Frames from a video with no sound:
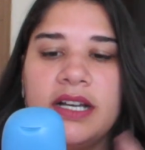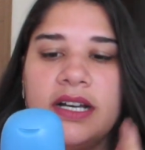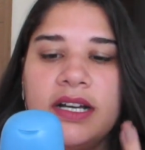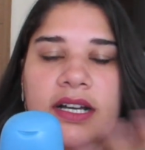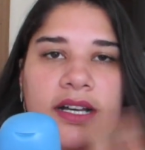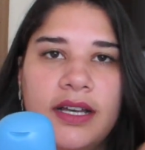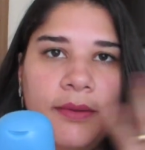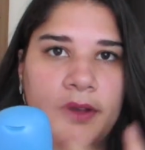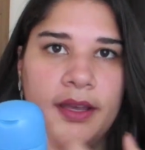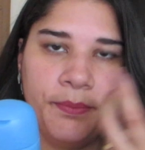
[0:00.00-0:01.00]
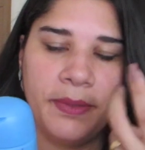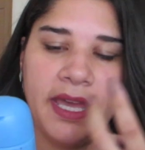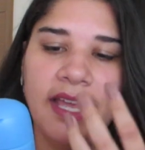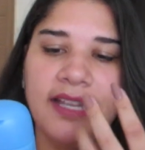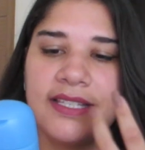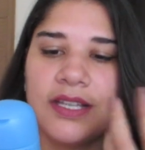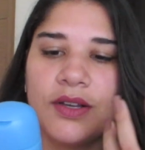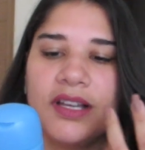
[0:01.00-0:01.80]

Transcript: ah, a, a pele, assim, ó.